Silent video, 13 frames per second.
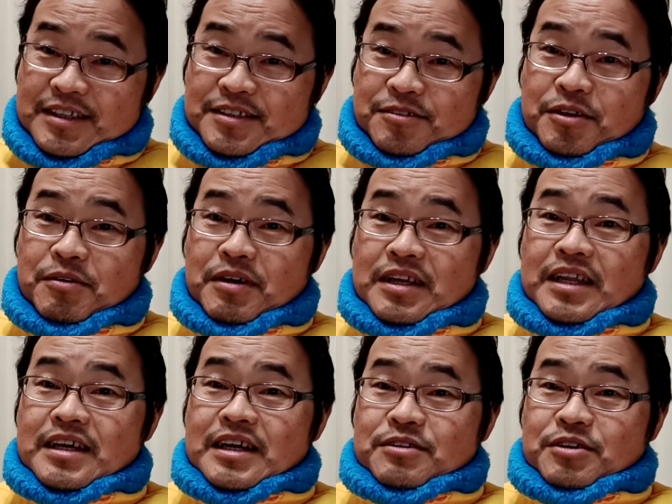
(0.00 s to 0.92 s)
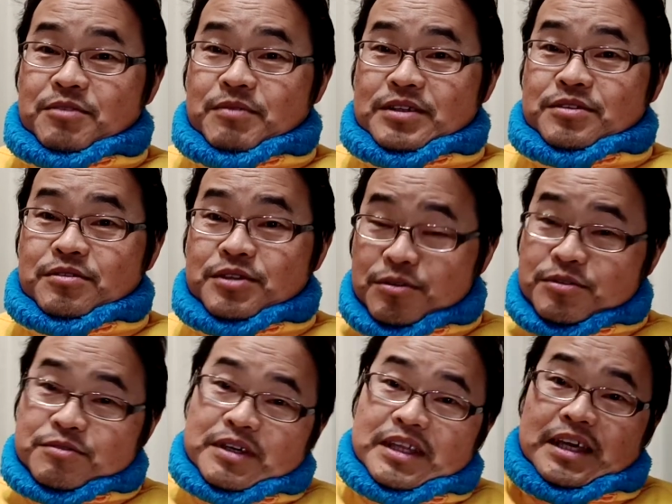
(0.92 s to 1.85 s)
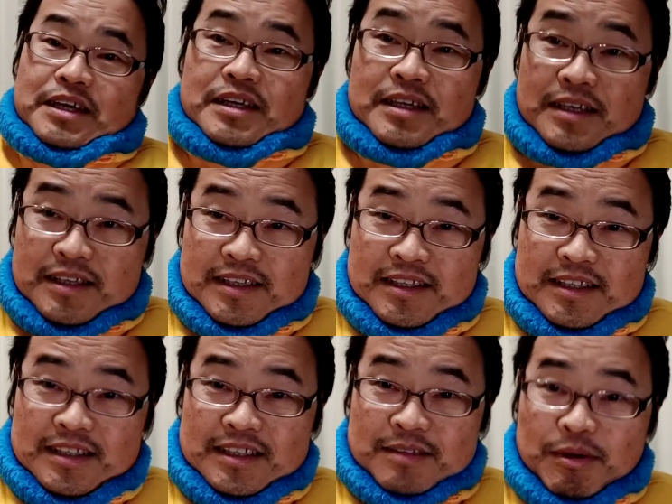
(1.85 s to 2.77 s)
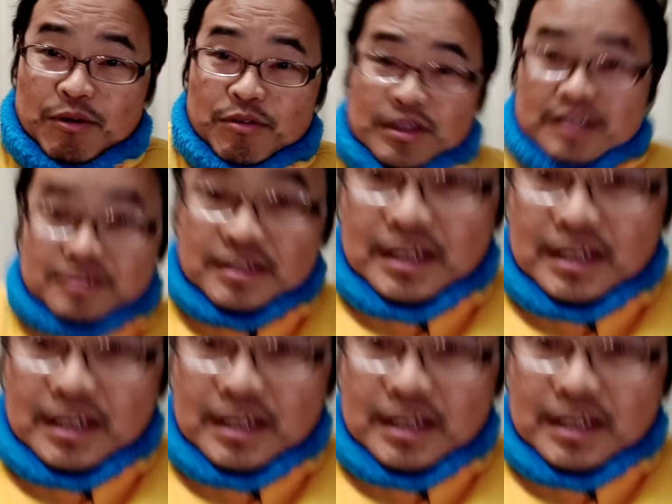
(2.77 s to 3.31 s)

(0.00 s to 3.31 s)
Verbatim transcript: それは何かと言いますと、一つはね、まあ、こたつ